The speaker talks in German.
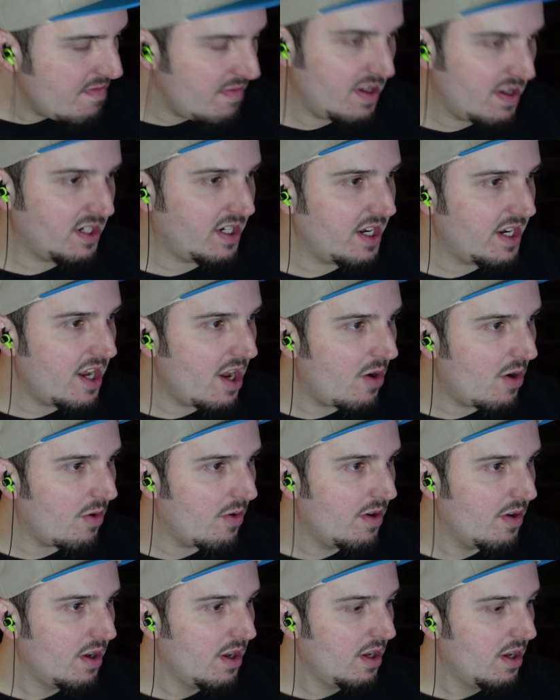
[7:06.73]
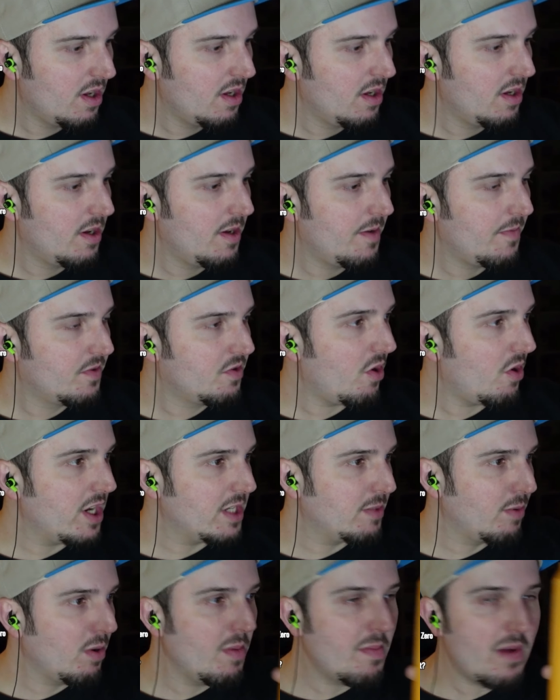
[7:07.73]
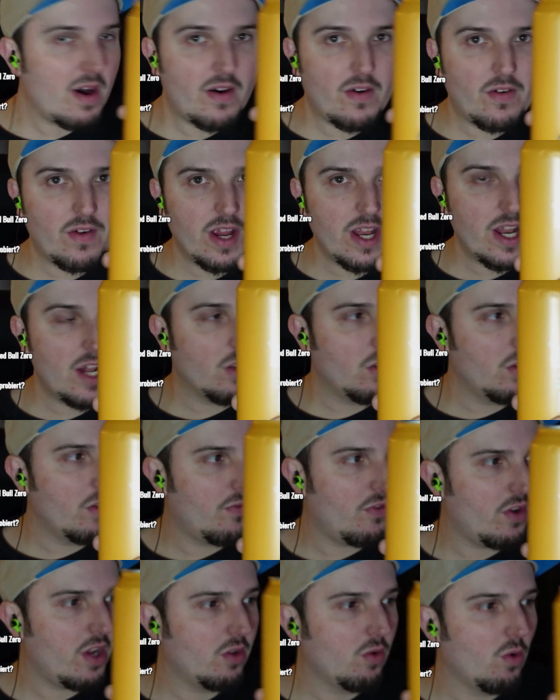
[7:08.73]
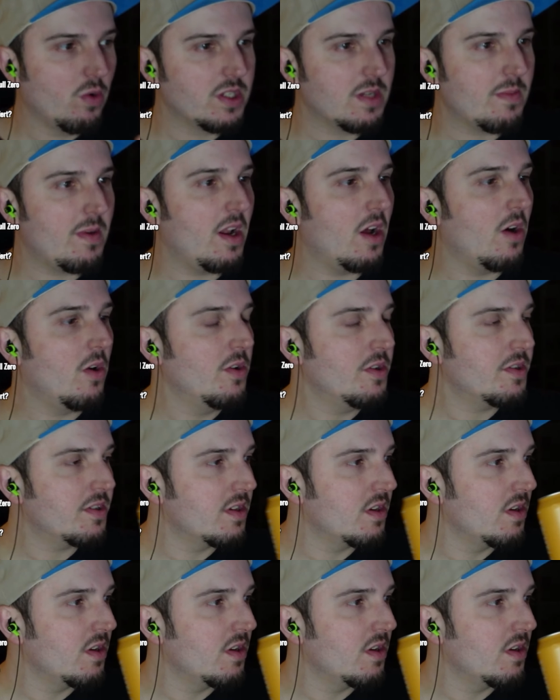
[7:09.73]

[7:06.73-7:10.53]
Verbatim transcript: Genau. So, jetzt rühren wir der, von der Dose mal aus.